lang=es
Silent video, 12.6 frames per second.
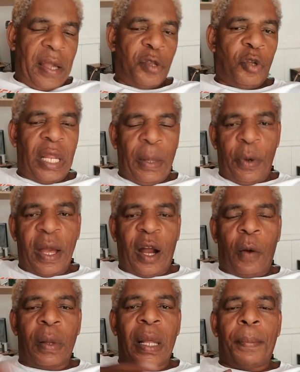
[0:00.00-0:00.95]
No le voy a
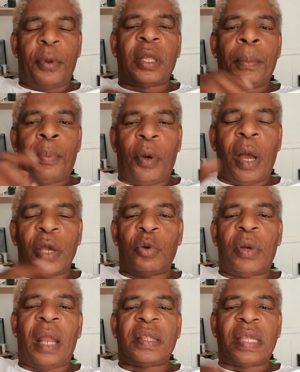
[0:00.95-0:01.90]
cobrar, pero te puedo
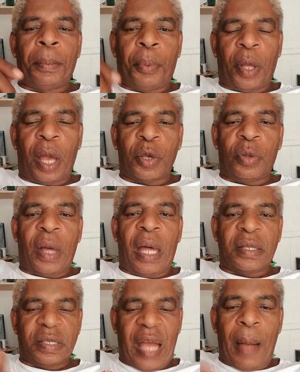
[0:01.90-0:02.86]
ayudar, te puedo
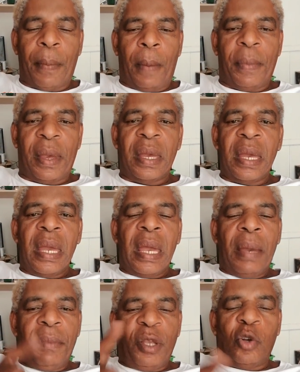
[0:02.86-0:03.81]
ayudar. Llámame.
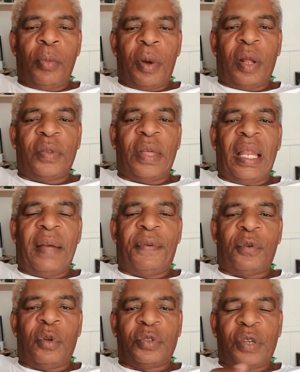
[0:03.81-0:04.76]
Mi número de
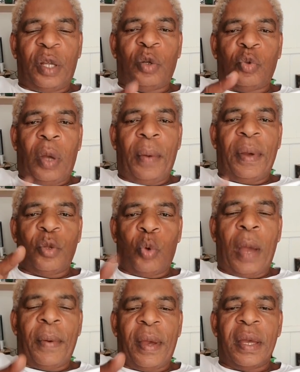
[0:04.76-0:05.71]
teléfono es
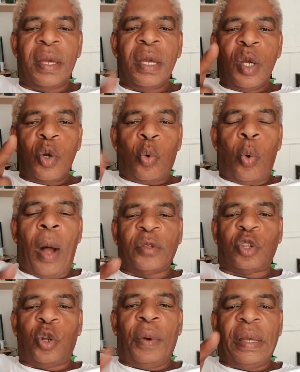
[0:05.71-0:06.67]

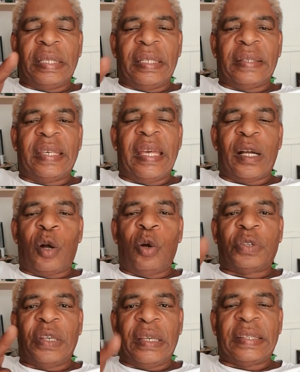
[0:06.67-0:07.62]

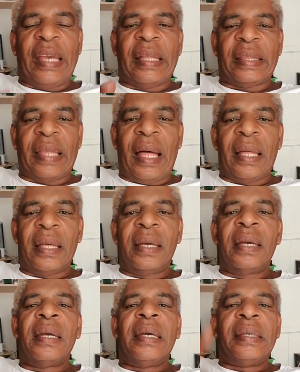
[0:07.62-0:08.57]

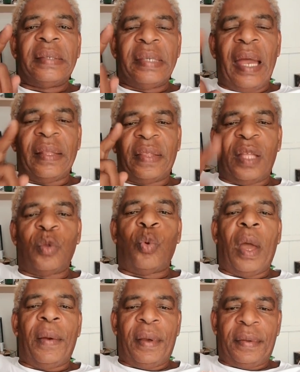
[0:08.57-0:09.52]

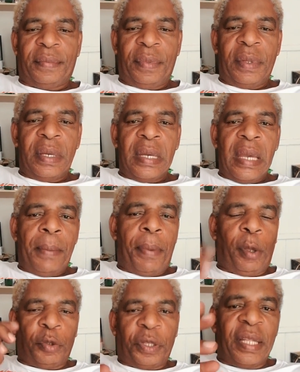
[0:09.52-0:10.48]
099-425-6079.
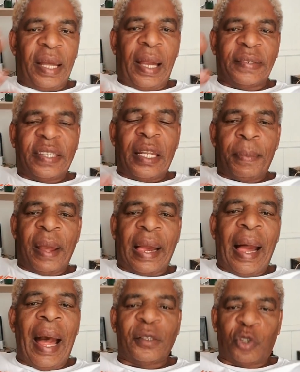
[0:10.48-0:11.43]
Pero tiene que hacerme
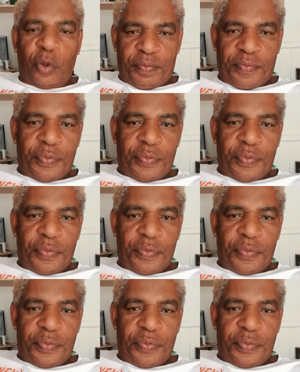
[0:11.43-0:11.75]
caso.